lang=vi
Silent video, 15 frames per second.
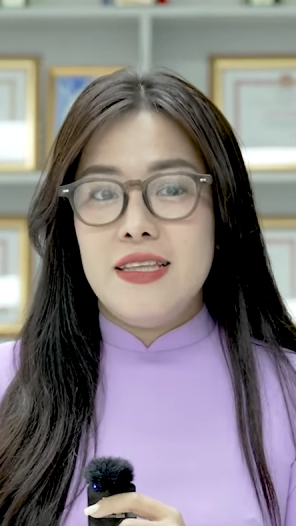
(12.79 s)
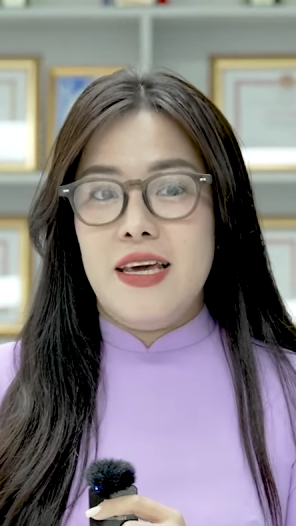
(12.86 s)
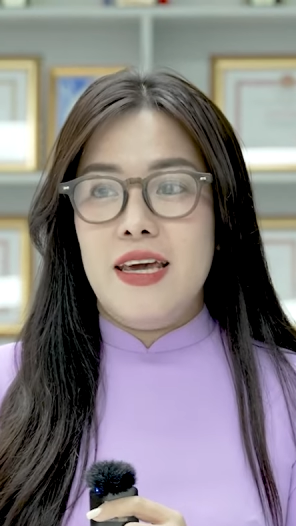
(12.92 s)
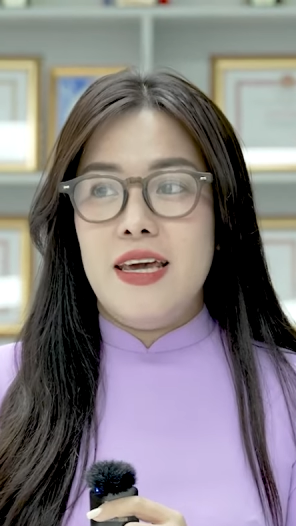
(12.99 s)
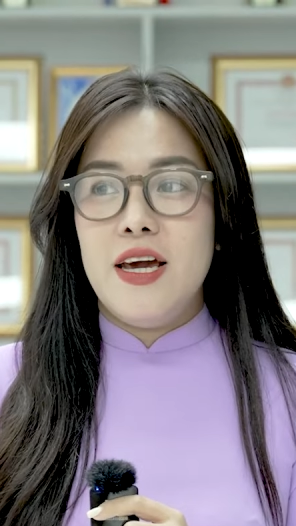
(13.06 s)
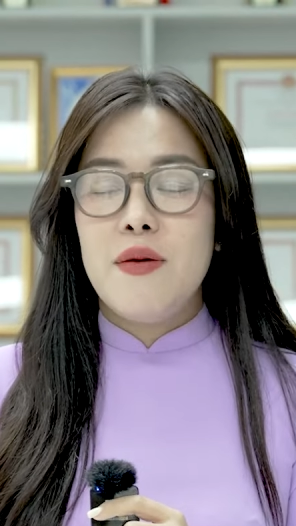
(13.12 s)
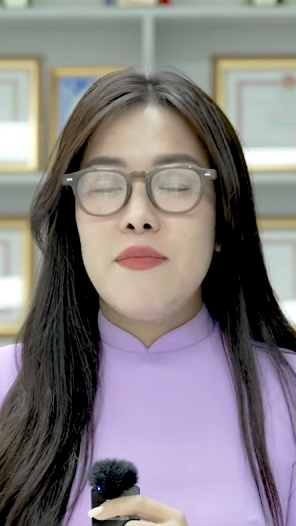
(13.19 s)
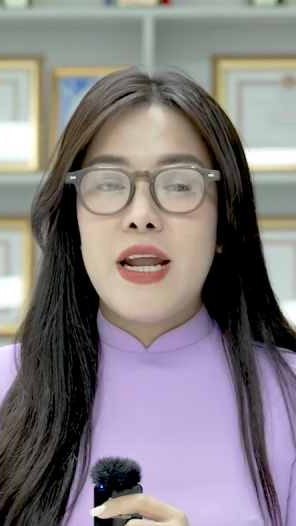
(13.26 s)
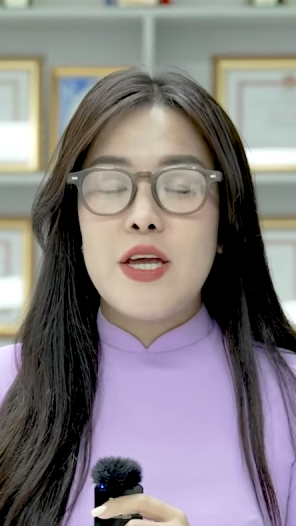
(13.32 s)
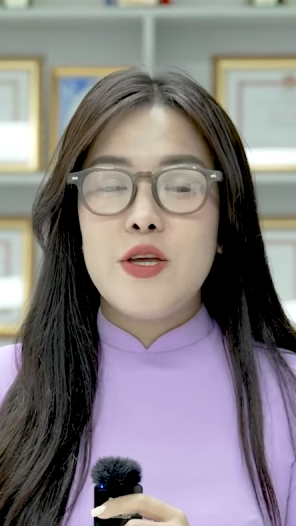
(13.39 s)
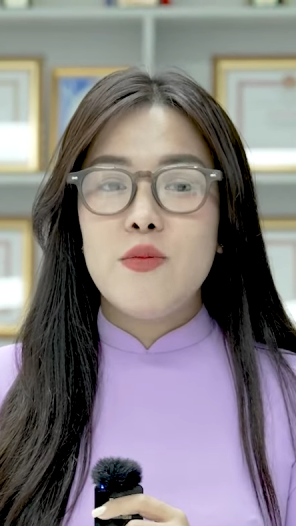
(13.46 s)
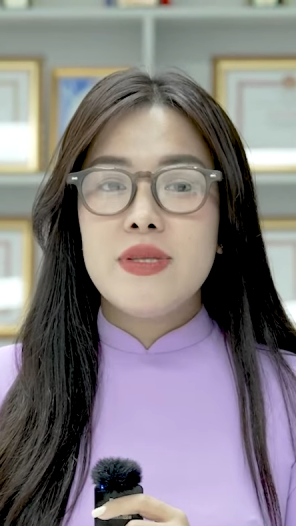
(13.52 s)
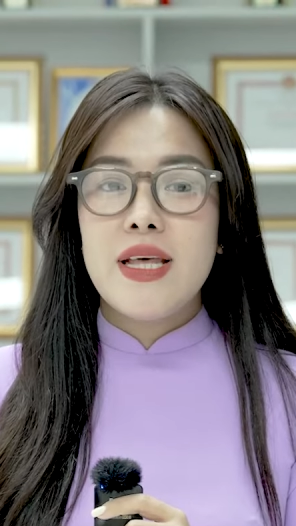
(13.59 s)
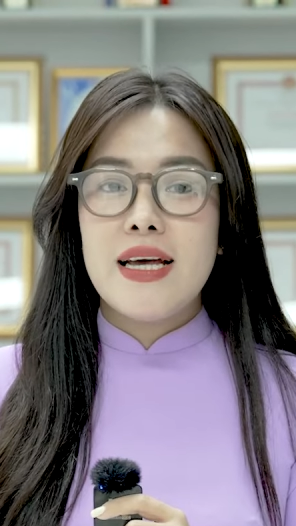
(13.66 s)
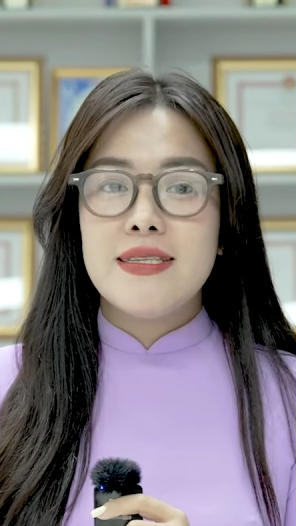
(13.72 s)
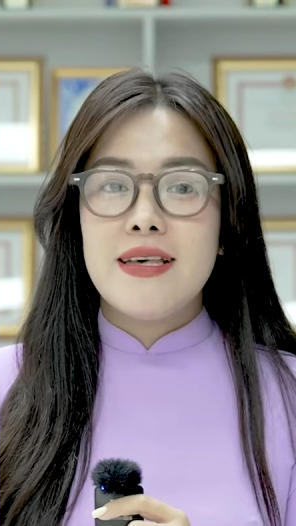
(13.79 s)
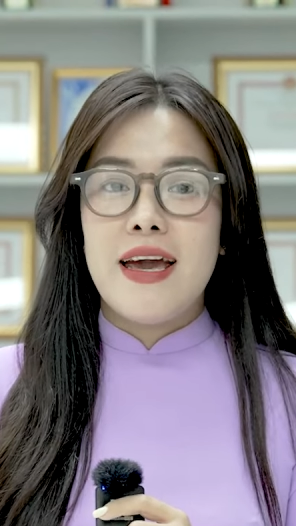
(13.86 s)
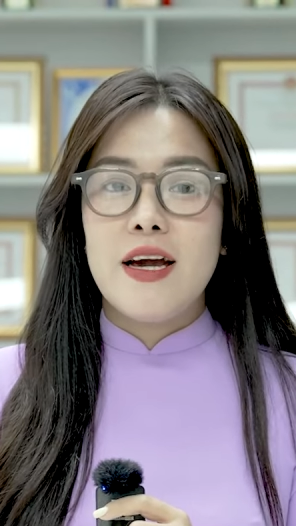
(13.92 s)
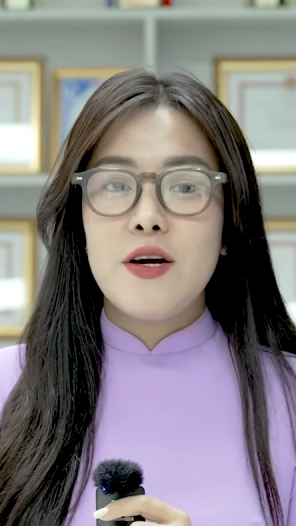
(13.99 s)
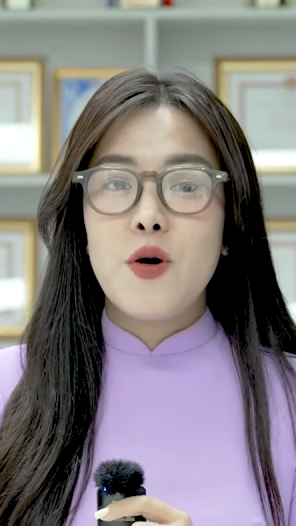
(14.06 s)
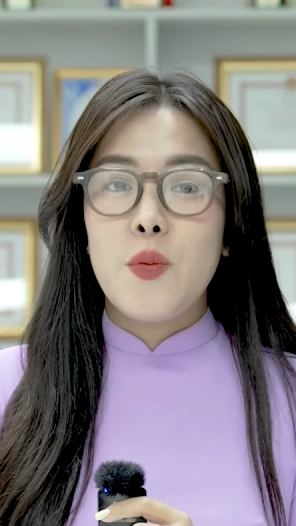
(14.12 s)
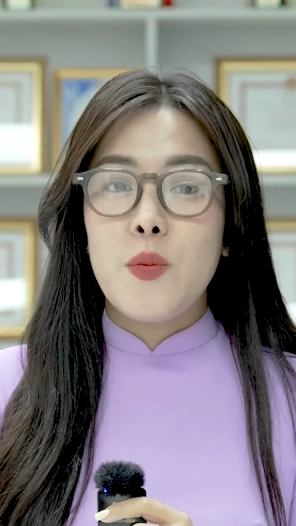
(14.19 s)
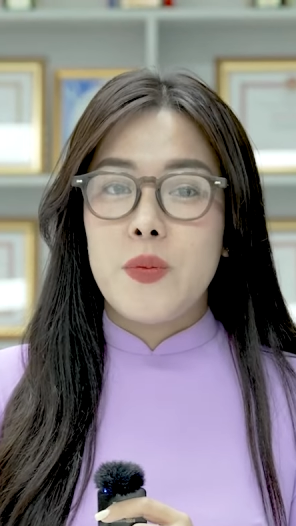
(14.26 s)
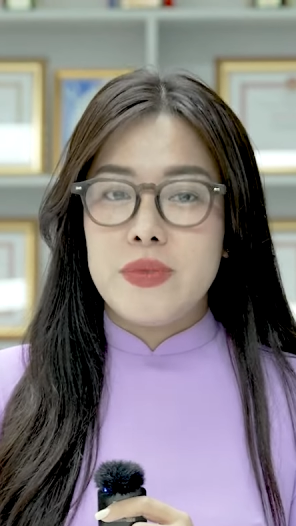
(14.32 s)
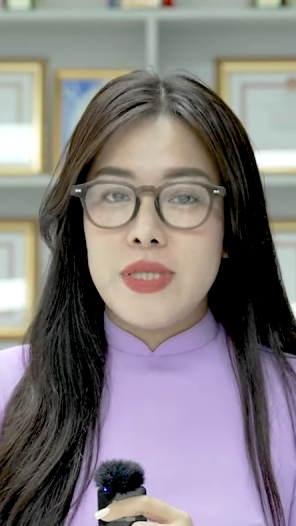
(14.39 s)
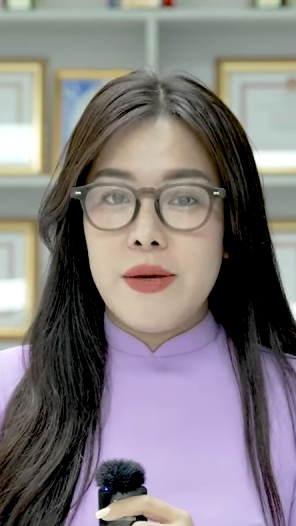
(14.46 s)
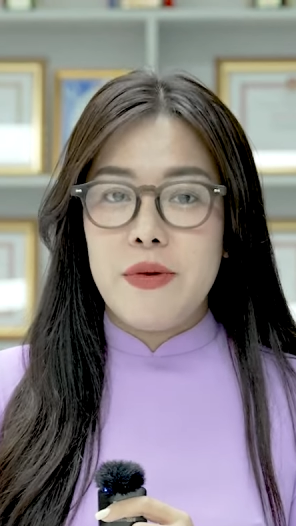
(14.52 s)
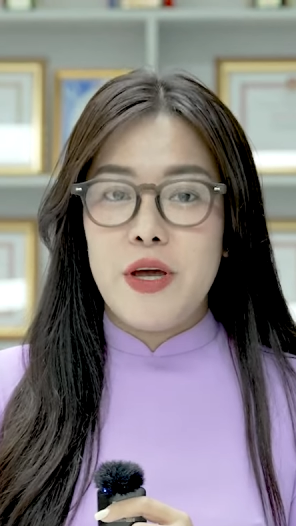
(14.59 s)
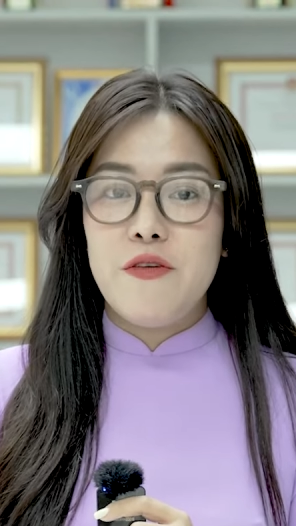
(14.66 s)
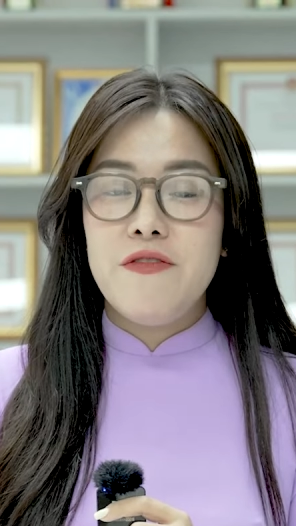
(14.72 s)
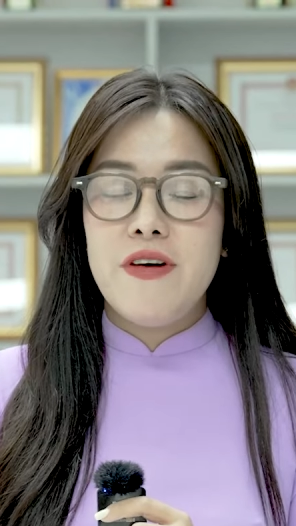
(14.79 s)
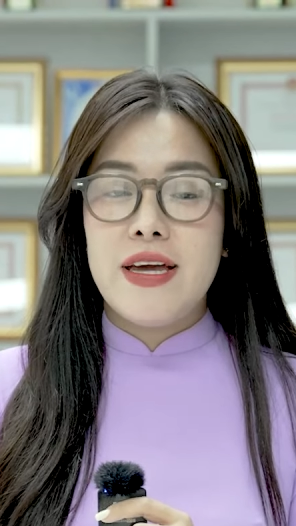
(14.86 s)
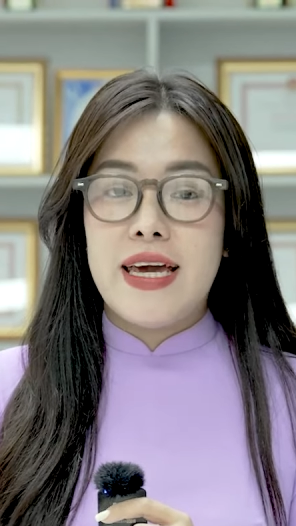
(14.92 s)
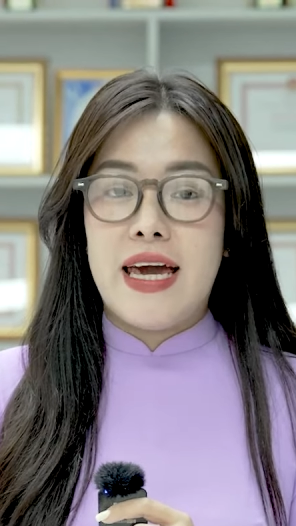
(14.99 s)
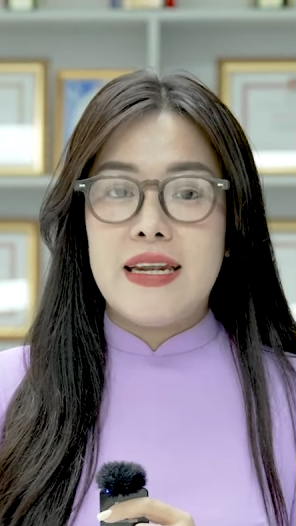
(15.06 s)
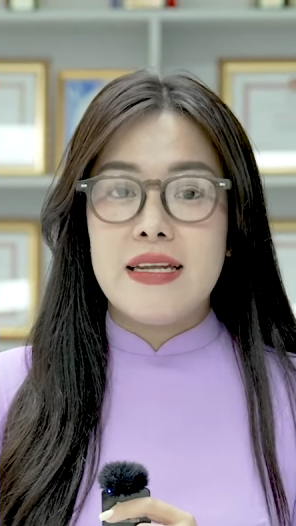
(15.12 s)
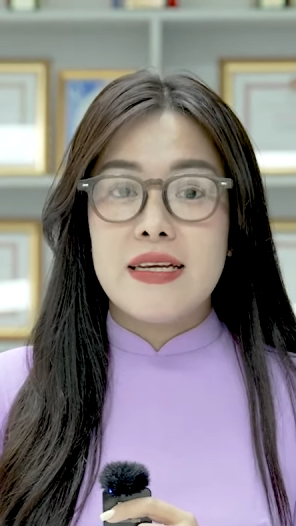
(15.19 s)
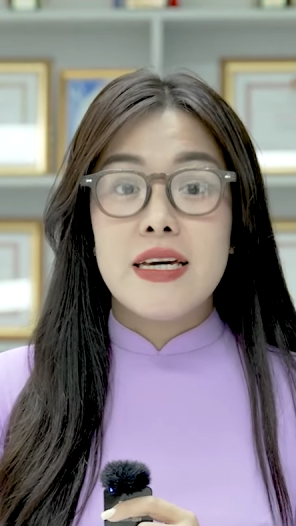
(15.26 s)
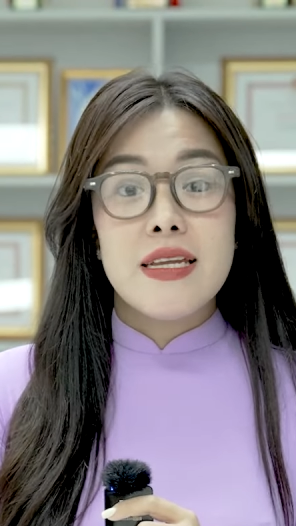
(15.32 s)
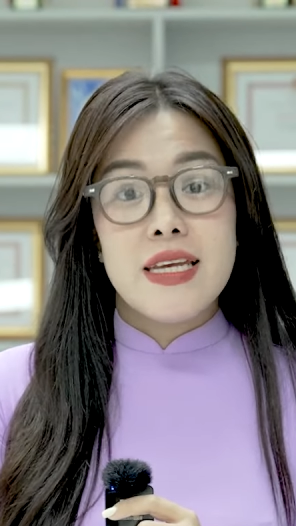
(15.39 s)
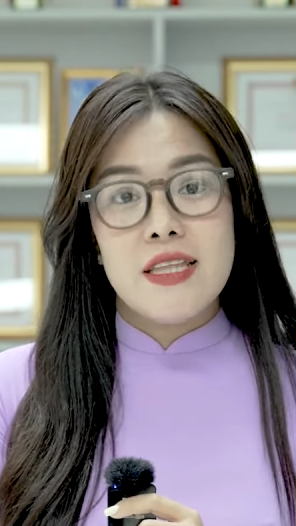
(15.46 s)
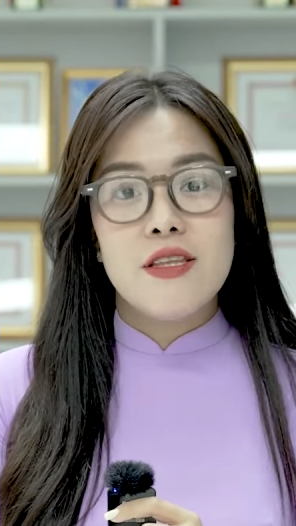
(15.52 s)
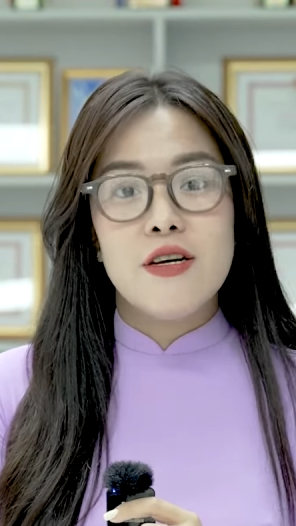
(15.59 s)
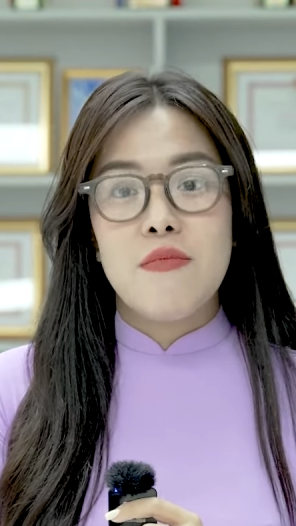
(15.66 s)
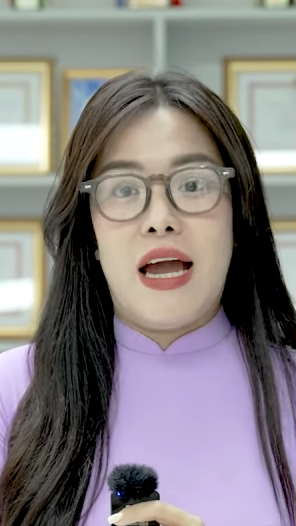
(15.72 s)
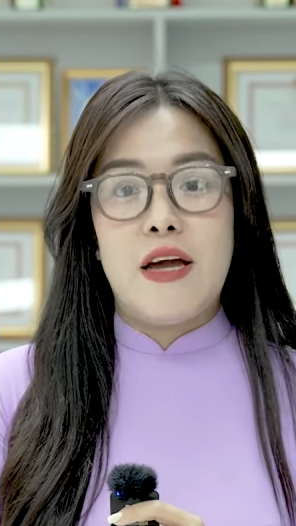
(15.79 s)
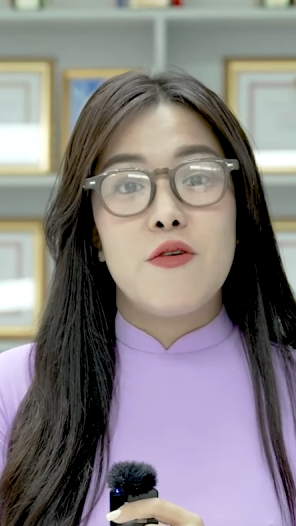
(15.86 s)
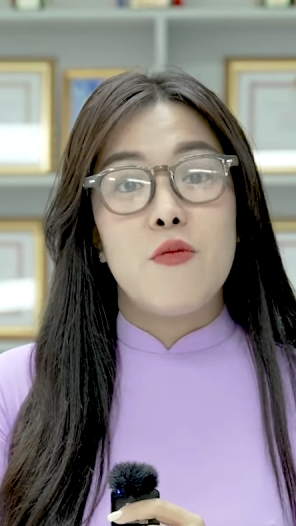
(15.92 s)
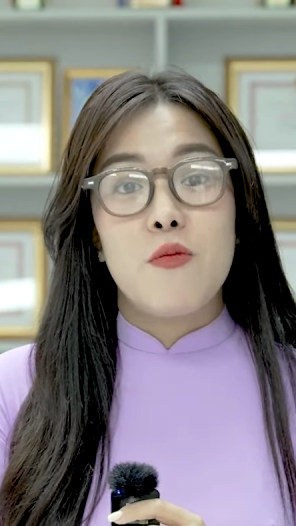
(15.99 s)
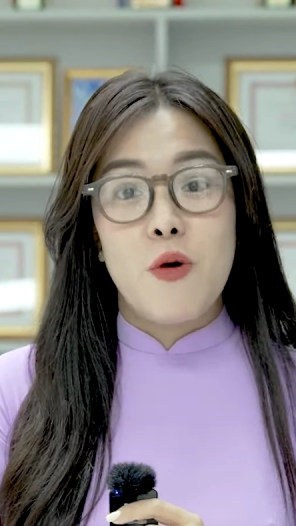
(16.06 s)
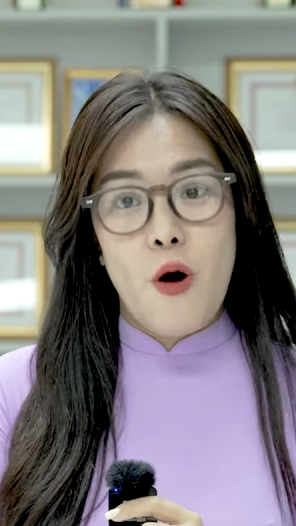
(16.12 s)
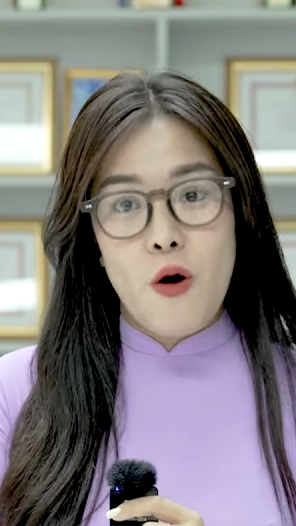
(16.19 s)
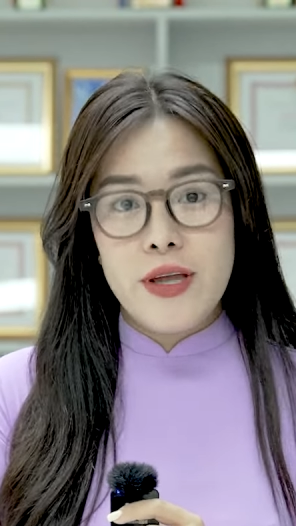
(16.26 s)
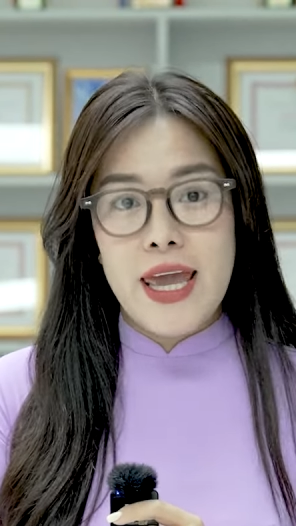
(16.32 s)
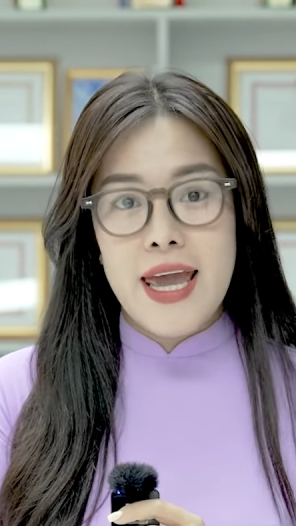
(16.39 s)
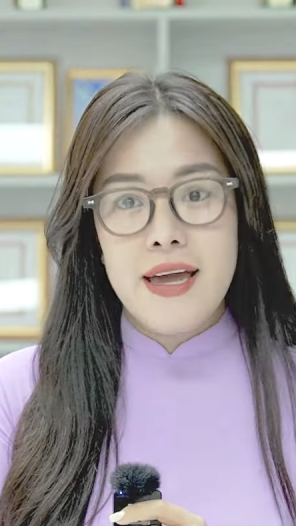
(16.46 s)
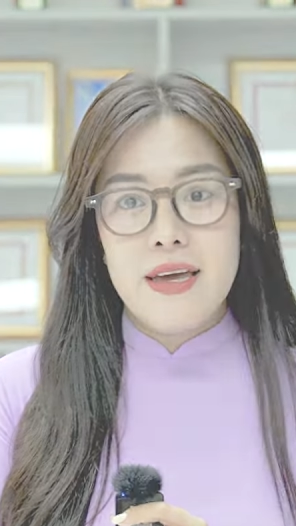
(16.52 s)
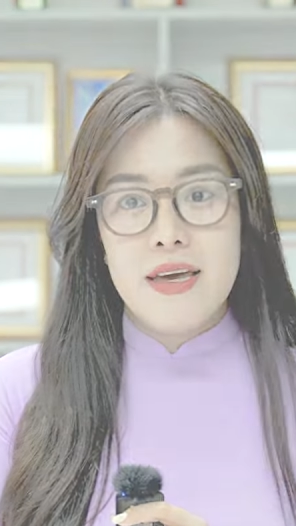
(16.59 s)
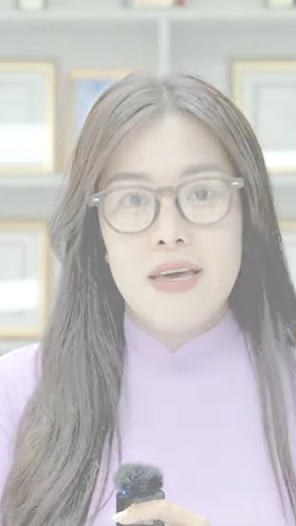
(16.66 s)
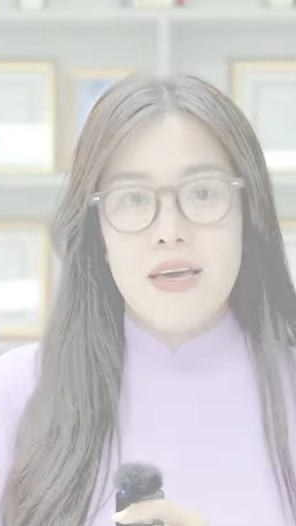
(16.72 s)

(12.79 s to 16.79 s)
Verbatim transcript: Thì hôm nay chúng ta sẽ cùng tìm hiểu về ngành kinh doanh thương mại cùng cô nhé.